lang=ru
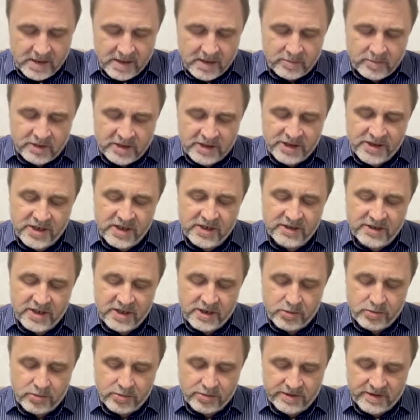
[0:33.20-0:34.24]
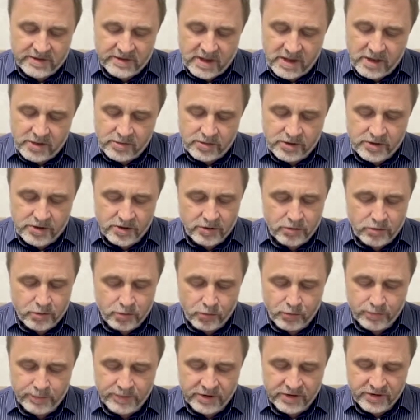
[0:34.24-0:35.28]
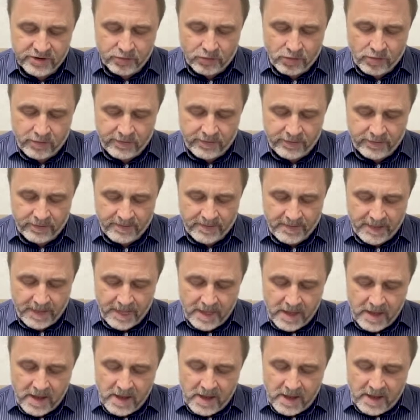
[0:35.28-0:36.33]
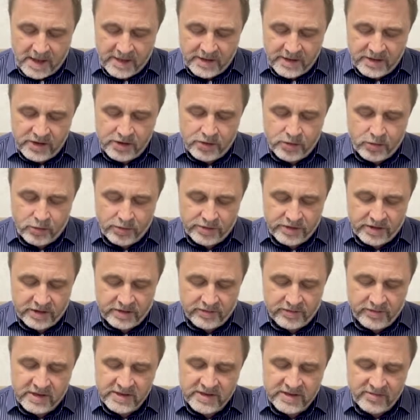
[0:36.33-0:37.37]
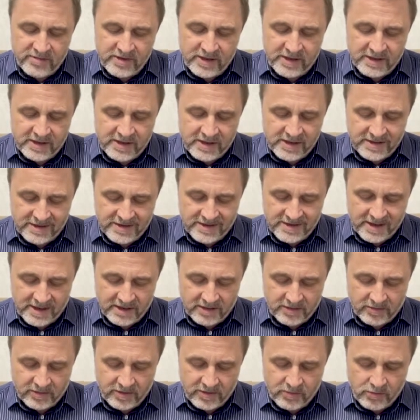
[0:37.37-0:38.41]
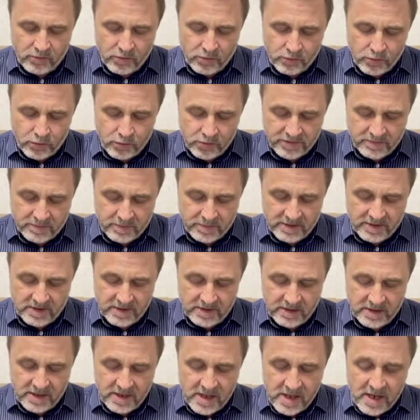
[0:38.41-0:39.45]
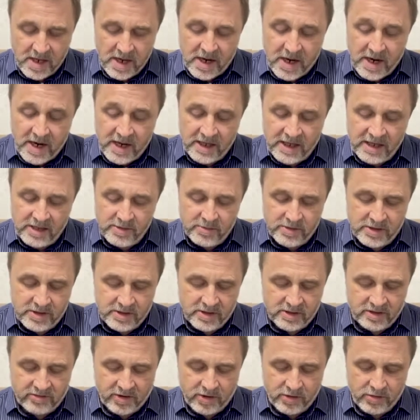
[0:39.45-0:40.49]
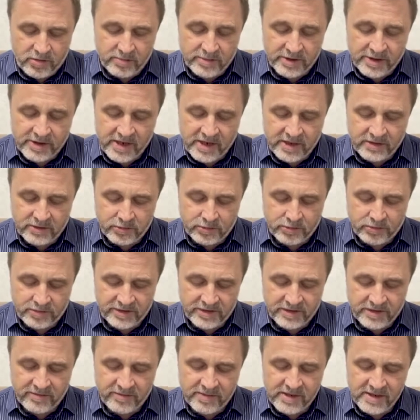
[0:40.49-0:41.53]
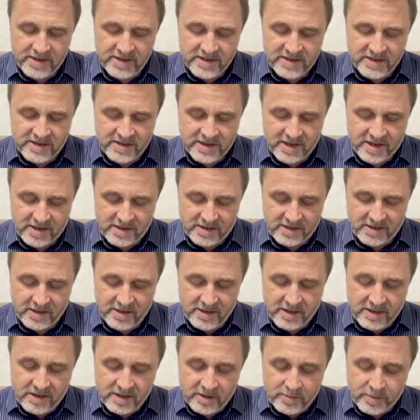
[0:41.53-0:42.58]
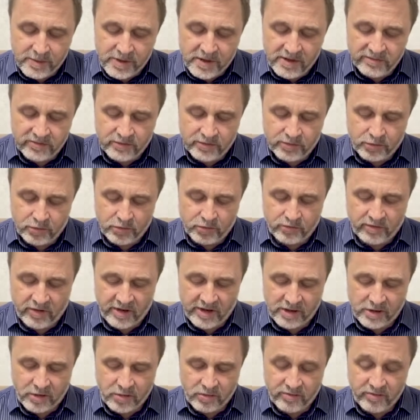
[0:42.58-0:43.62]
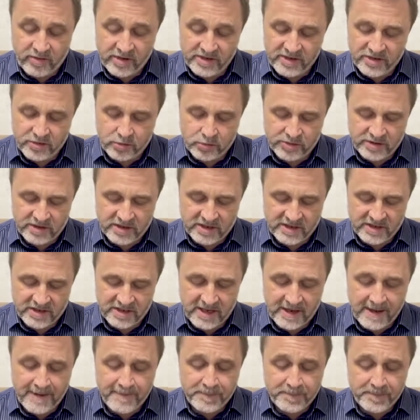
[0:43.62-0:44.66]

«Блажен народ, знающий трубный зов. Они ходят во свете лица Твоего, Господи, о имени Твоем радуется весь день, и правдою Твоей возносятся,